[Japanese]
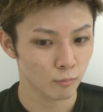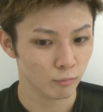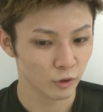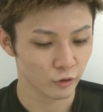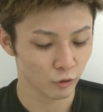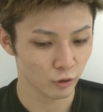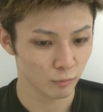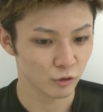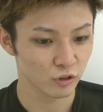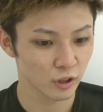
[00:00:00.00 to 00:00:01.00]
まあ、そこで、
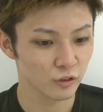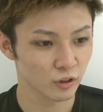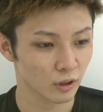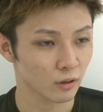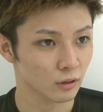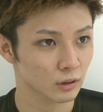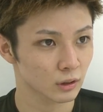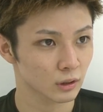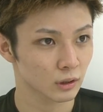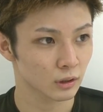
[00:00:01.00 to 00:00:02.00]
まあ、試合したら
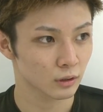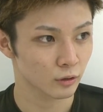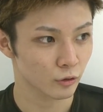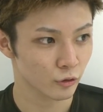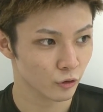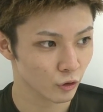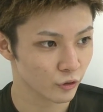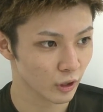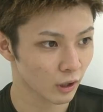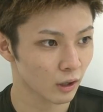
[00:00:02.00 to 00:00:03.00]
その
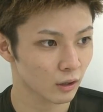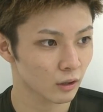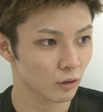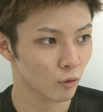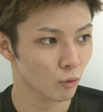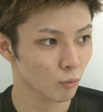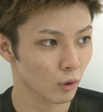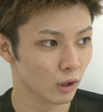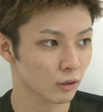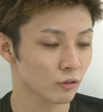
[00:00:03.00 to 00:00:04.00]
差が
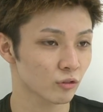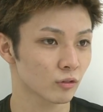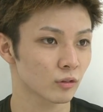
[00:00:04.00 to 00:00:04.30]
分かるん